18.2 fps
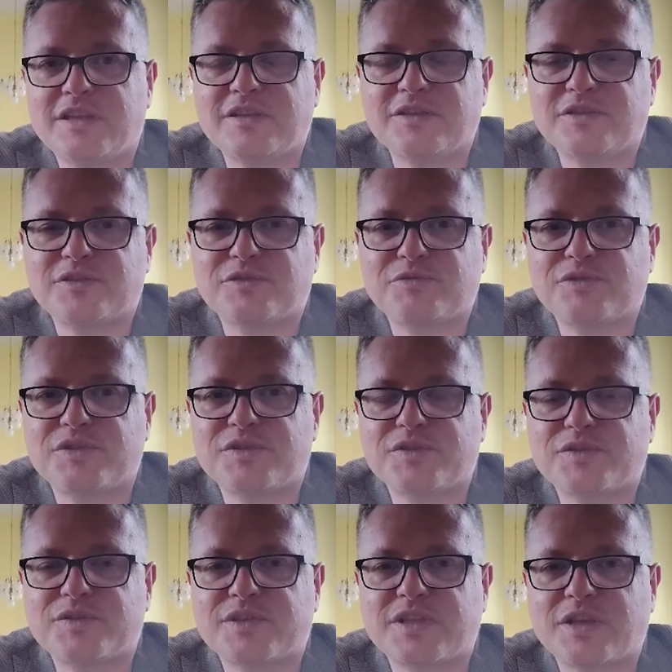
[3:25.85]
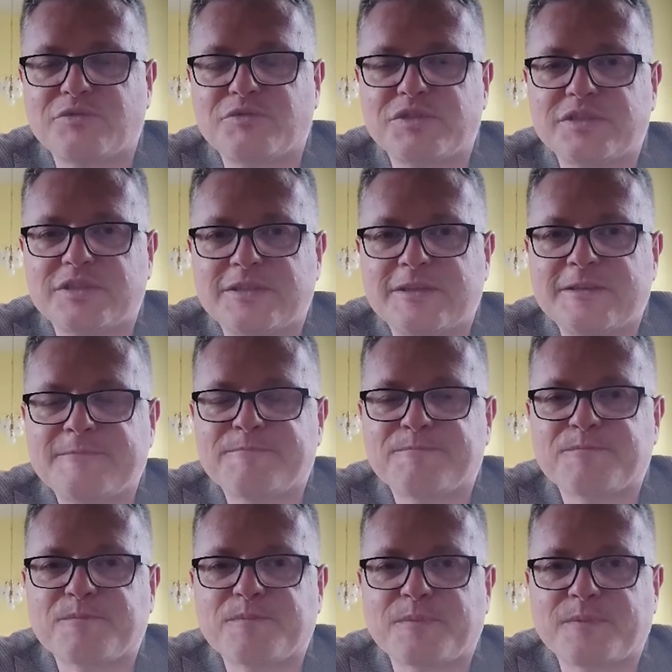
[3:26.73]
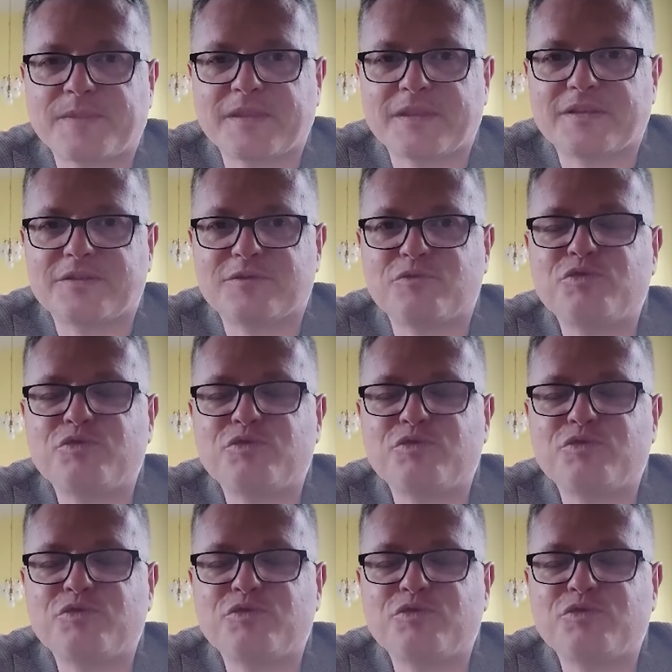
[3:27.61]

y, które zostały mm,